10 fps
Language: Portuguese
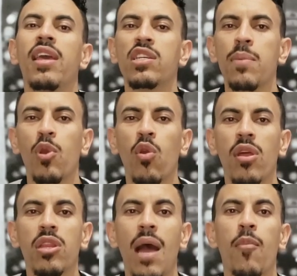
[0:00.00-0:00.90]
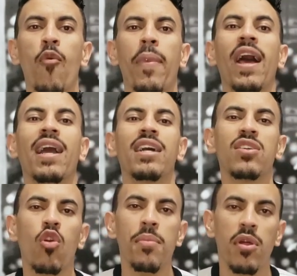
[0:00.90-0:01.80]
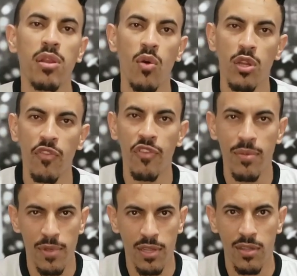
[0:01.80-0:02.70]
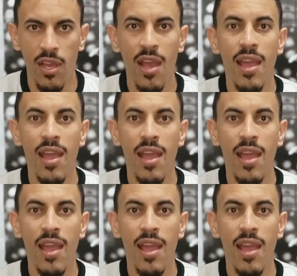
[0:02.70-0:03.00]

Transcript: E a Chapecoense abriu o placar e já começou o sofrimento, né?